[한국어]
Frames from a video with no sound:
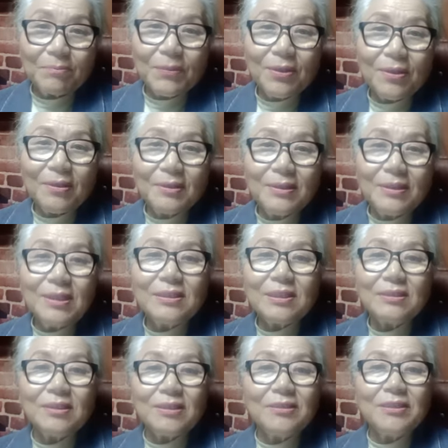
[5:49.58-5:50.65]
뭐
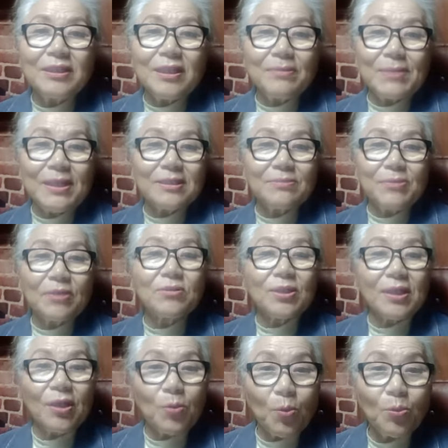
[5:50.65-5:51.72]
2000년 전의 말씀이
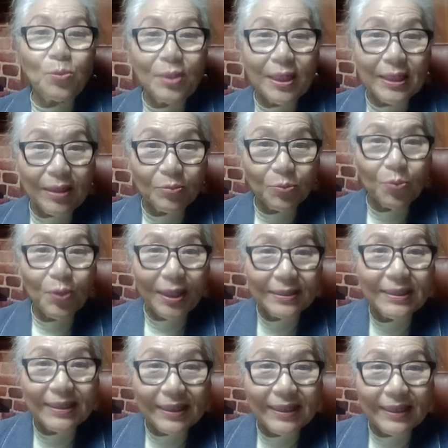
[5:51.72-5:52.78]
어떻게 오늘날하고
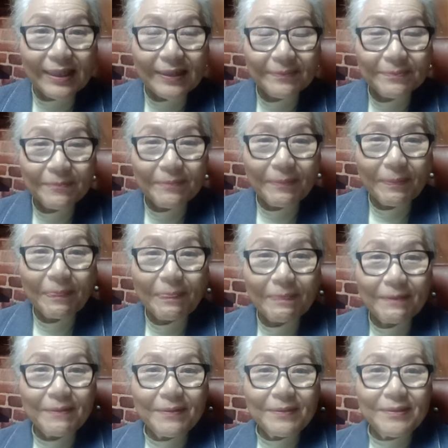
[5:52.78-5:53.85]
똑같냐. 응?
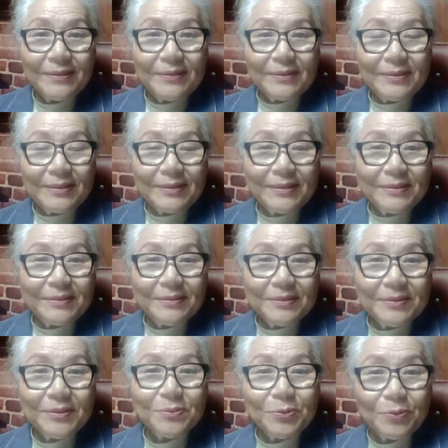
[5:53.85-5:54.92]
에, 예,
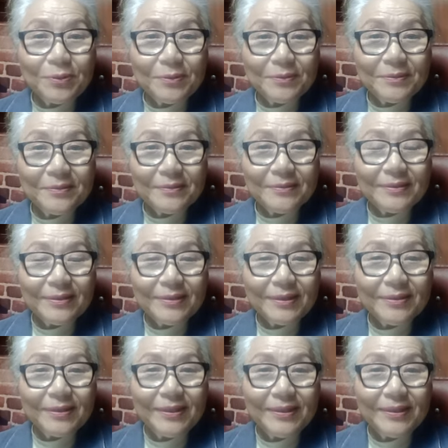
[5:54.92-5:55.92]
그리고 저기